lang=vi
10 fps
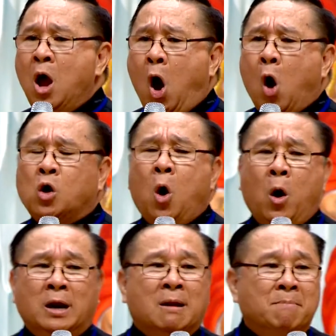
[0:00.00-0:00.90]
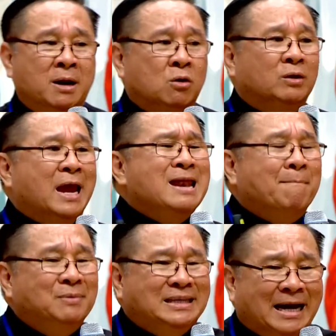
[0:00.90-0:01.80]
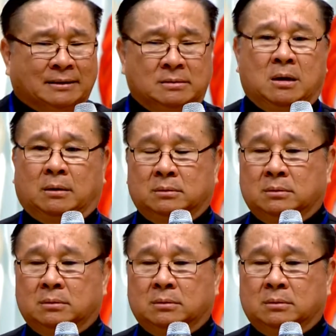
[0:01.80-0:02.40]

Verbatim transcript: họ coi là mình có thể nắm chắc được.